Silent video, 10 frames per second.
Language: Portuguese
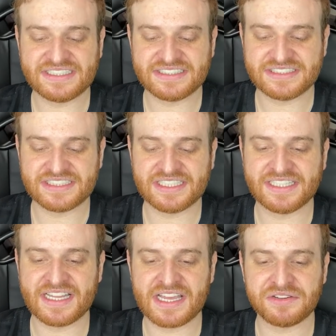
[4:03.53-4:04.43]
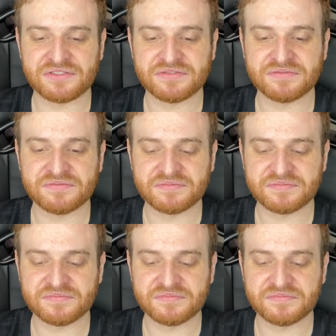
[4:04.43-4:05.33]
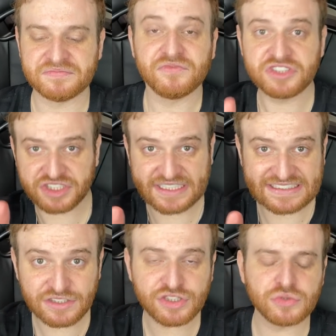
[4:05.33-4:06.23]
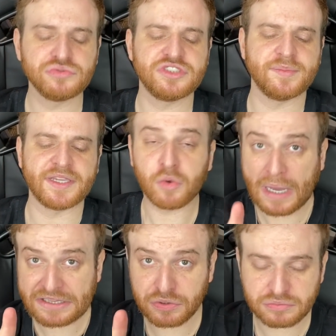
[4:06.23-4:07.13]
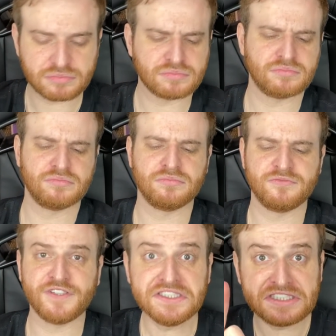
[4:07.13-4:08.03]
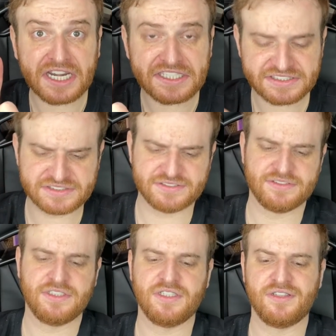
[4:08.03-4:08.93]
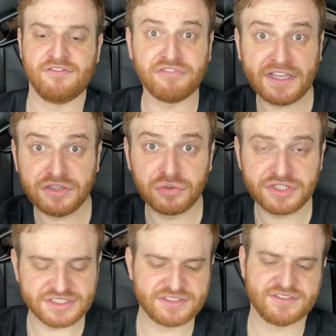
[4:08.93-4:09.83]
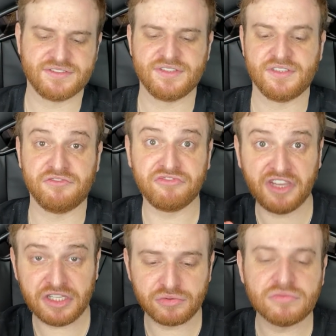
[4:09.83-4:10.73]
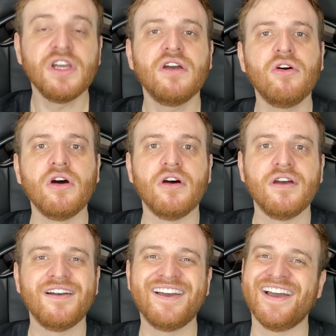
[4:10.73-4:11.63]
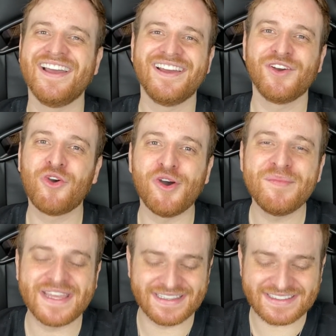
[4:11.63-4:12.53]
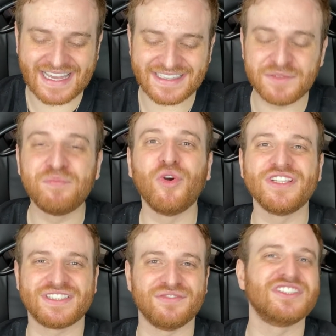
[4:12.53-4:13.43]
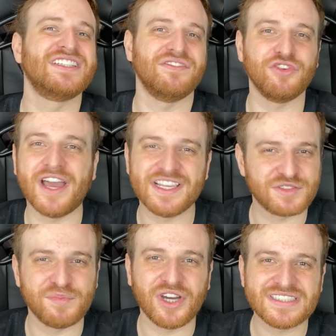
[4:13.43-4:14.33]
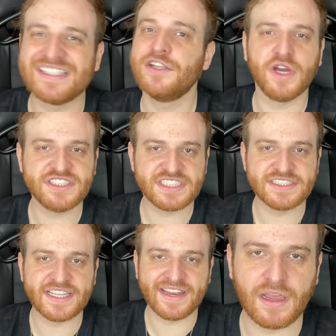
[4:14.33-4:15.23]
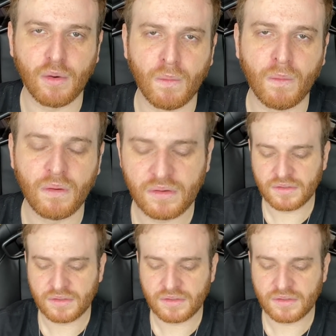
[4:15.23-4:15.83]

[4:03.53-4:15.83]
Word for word: se tinha lendário. Vou te dar 5 segundos também. 4, vem 3, vai 2, vem um. Ô, oh, comentar depois que você viu a resposta não adianta, né? Ou,